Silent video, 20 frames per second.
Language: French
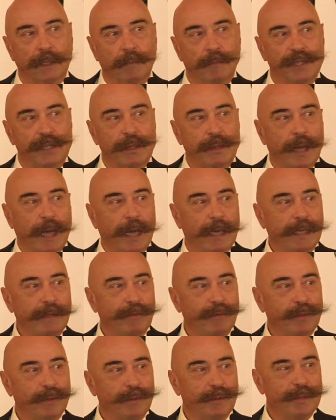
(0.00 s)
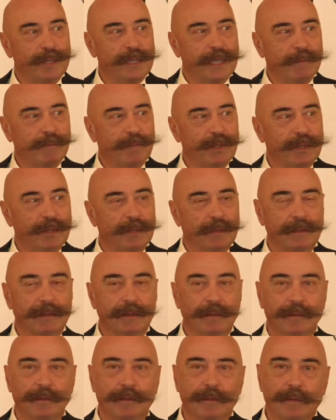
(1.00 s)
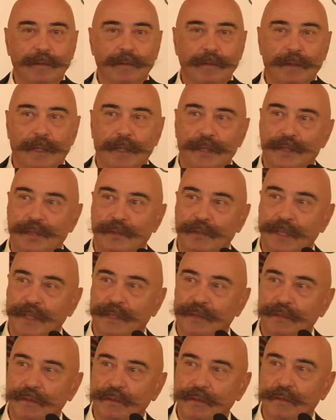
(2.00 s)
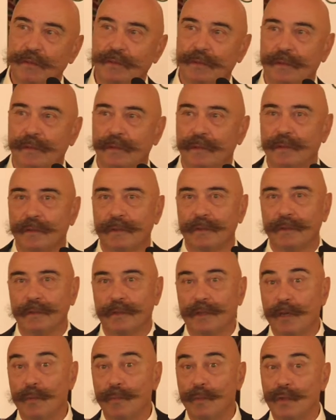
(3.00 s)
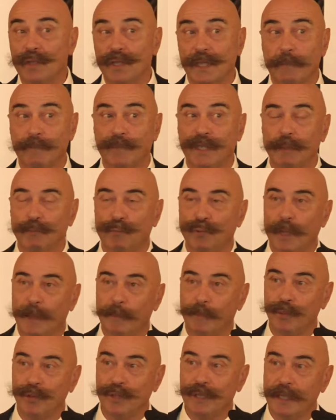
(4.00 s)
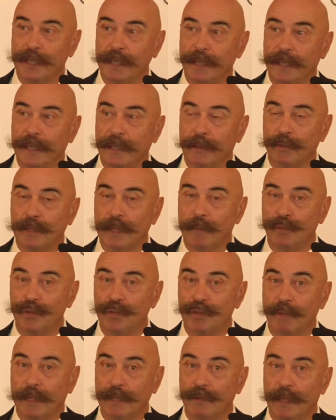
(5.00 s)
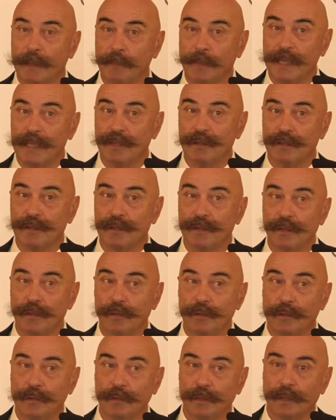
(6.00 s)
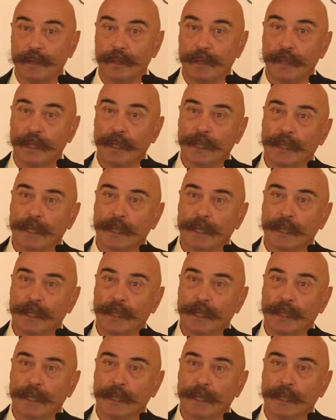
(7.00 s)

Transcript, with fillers: Parce qu'arrive le deuxième temps où la solitude euh, commence un petit peu à peser et on a besoin de la présence de l'autre.